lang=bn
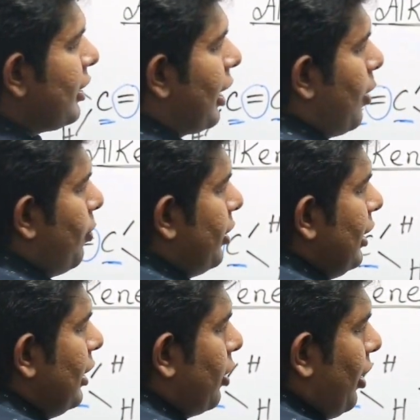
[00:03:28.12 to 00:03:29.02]
প্রত্যেকটা
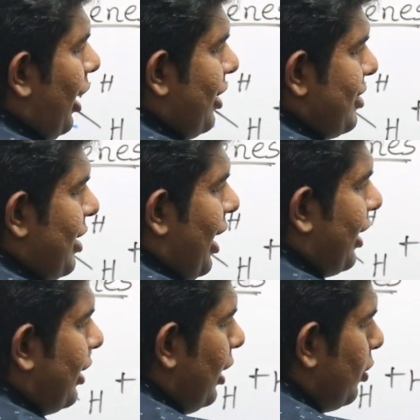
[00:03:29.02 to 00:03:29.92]
কার্বনের তিনটা করে হাত আছে
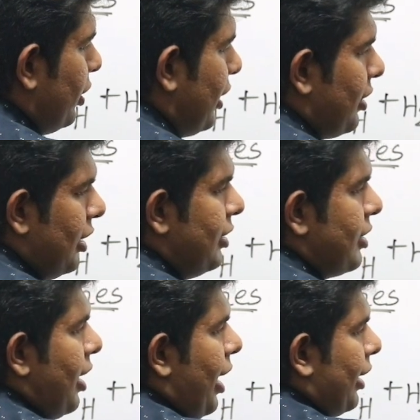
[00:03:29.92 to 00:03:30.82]
একটা দুইটা
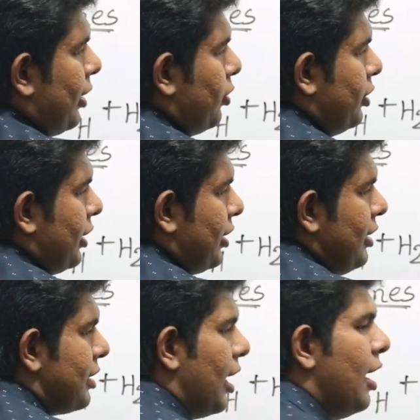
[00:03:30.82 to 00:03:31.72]
তিনটা একটা দুইটা
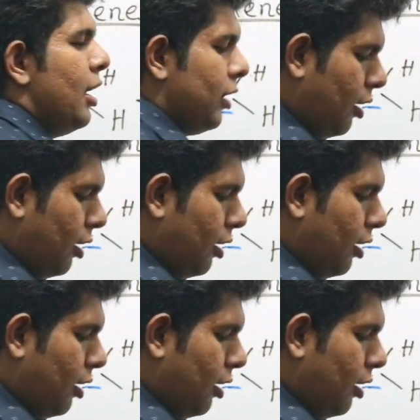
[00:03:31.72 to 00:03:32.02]
তিনটা